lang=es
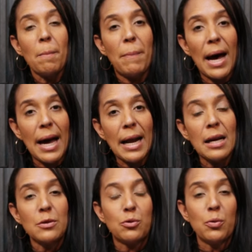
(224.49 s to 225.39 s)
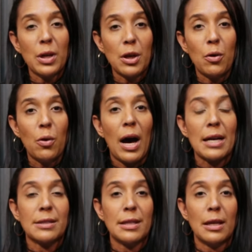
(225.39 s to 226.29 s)
para su hijo,
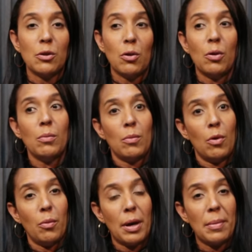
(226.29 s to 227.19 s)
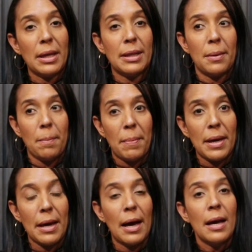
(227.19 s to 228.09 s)
haciéndolo obviamente
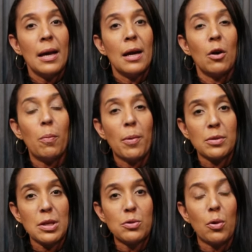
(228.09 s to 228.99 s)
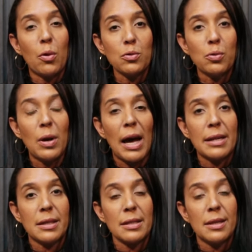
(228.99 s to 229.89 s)
vía los procesos
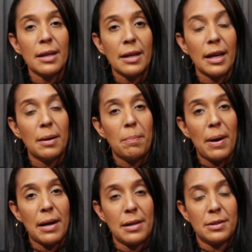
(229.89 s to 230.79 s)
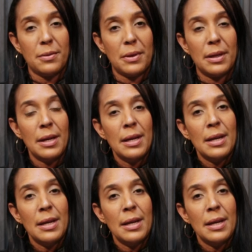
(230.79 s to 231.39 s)
consulares que se requieren para recibir